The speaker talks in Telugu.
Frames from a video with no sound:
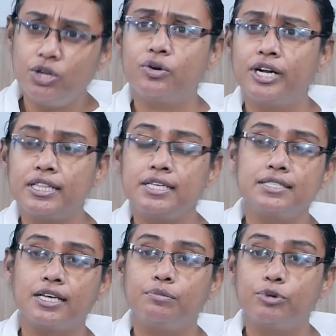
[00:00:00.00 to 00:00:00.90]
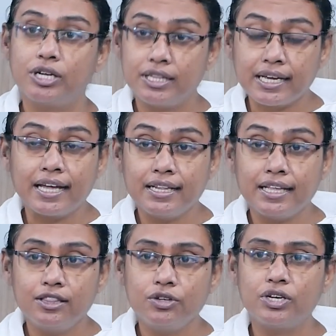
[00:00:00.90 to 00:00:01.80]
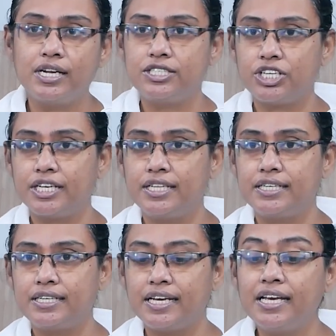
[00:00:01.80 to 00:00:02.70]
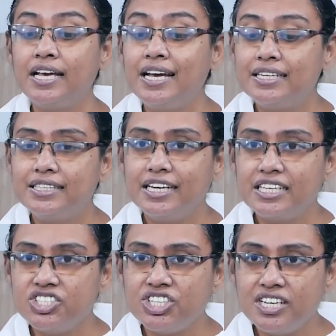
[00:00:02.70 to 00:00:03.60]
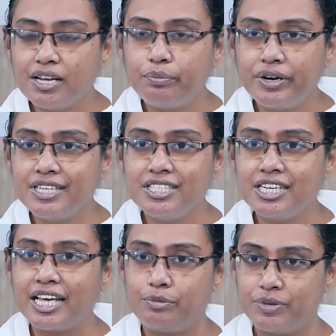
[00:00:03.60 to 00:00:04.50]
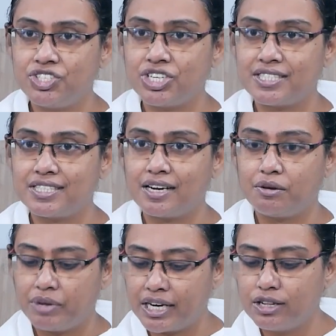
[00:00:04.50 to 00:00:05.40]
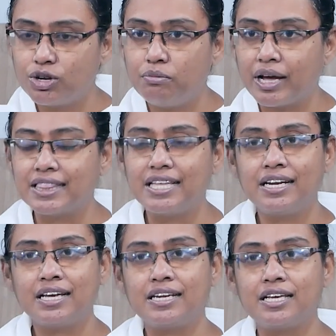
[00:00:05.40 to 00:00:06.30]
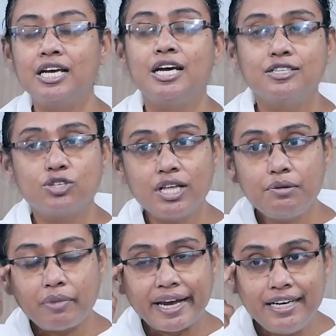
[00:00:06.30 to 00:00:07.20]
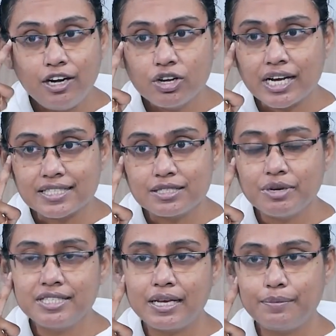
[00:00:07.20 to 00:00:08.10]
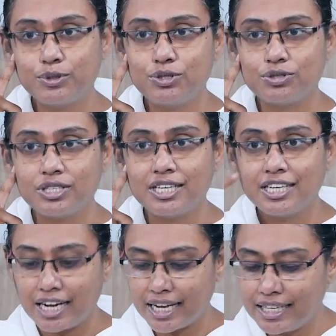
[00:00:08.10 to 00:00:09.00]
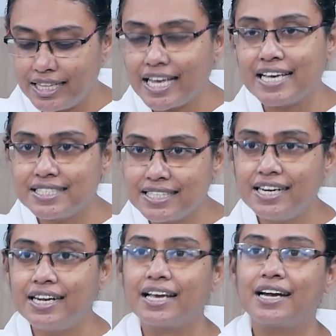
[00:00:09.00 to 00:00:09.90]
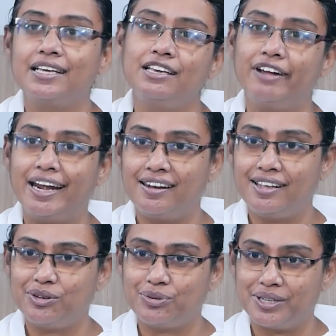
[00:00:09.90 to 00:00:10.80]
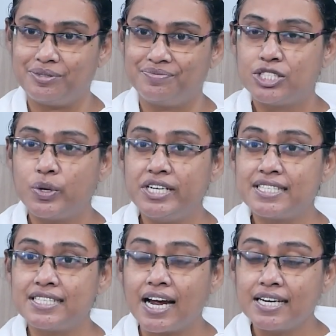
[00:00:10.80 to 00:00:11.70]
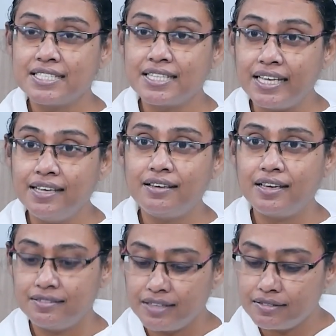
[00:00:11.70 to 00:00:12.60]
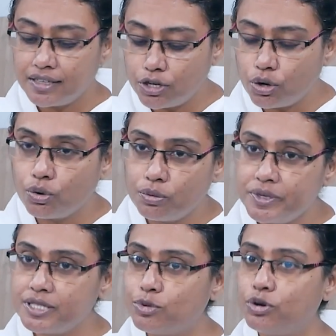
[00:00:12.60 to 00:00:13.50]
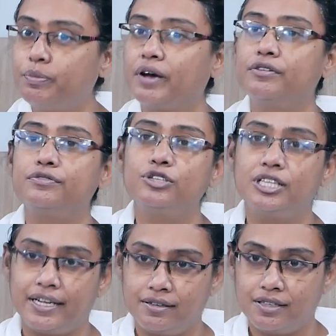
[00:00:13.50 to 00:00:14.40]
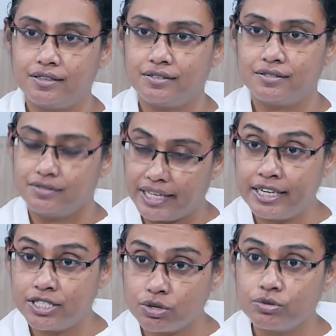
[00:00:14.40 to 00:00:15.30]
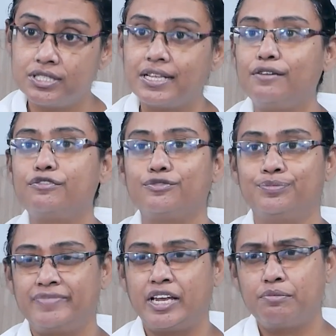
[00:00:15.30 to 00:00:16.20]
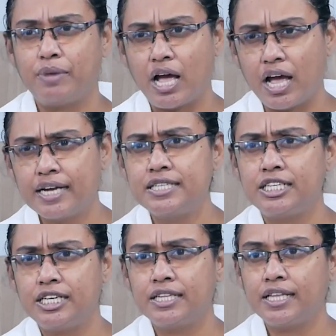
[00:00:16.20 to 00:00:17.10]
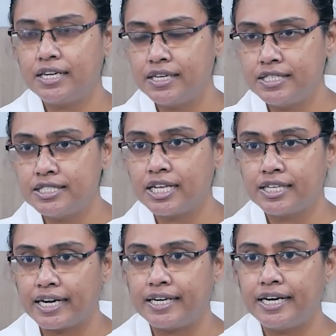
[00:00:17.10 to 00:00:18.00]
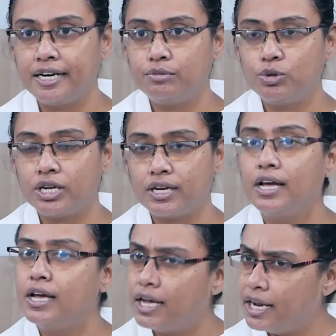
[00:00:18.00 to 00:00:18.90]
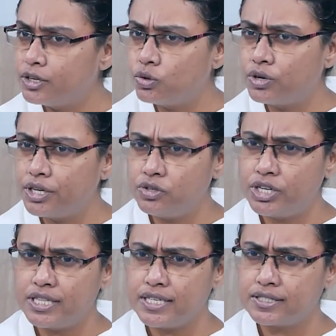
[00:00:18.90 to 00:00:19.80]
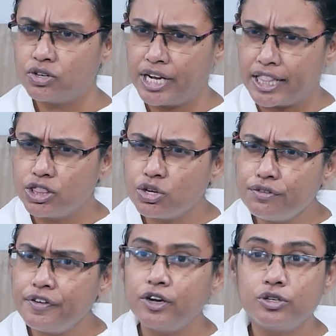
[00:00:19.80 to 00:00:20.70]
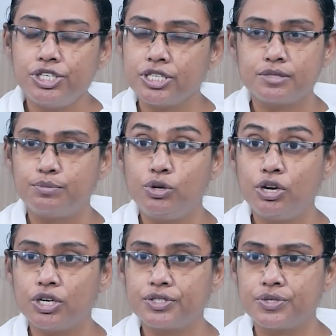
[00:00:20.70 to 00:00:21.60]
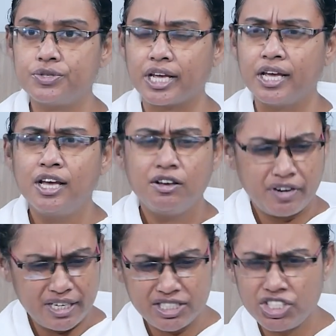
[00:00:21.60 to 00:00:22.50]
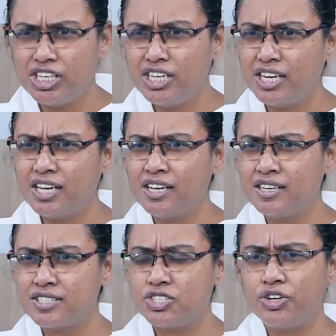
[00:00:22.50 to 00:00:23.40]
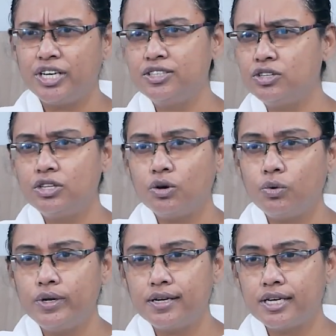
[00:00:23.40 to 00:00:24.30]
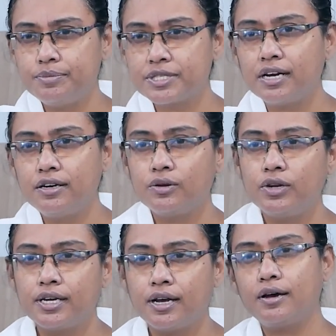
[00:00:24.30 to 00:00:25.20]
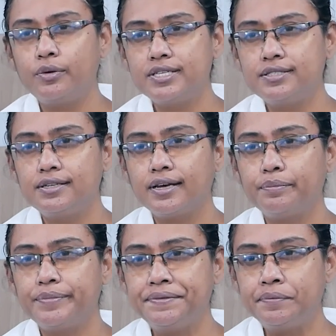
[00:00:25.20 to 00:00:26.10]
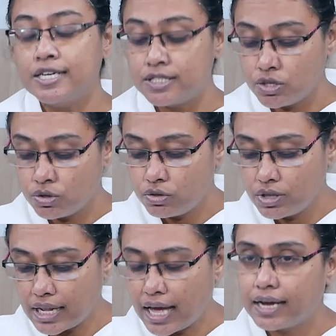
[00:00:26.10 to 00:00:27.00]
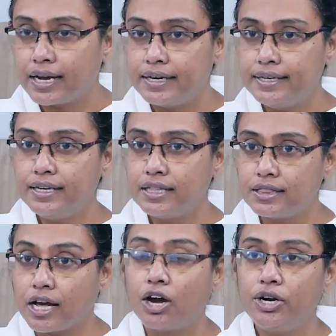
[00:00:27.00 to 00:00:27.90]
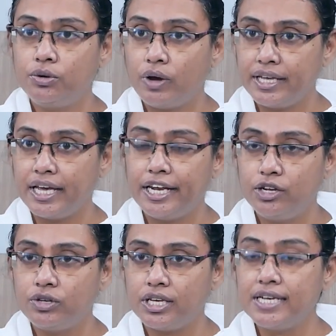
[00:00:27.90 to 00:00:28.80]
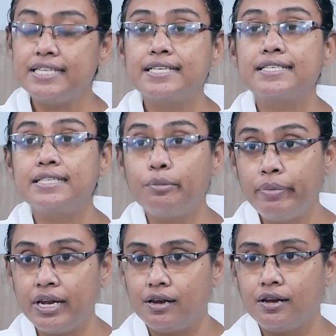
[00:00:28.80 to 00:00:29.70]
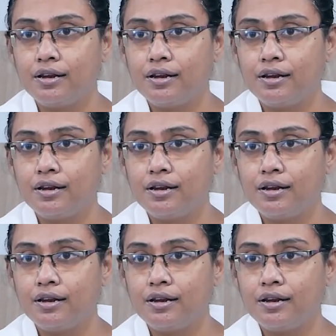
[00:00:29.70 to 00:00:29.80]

ఇల్లు కూడా తీసుకెళ్ళిపోగలదు కానీ అది ఎందుకు అలా చేయదంటే దానికి చిన్నప్పటి నుంచి నేర్పించేస్తారనమాట అదొక బంధన అని సో దాని మైండ్లో కస్టమైజ్ అయిపోతుంది నాకు ఇది వేస్తే నేను ఎక్కడికి వెళ్ళలేను అని సో ఇట్ స్టార్ట్స్ థింకింగ్ దట్ దట్ రోప్ ఈజ్ మోర్ పవర్ఫుల్ దెన్ ద దెన్ ఇట్స్ ఓన్ సెల్ఫ్ మనకి బాగా చిన్నతనం నుంచి అది కట్టేయడం మూలన లైక్ కుక్కను కూడా తీసుకోండి ఎంతో ఫెరోషియస్ బుల్డాగ్స్ ఉంటాయి వాటిని చిన్న స్ట్రింగ్తో ద ఓనర్ కీప్స్ కంట్రోలింగ్ హౌ డస్ దట్ హ్యాపెన్ సో ఆ కట్టిన తాడు ఆ ఏనుక్కి ఇట్స్ అ సింబల్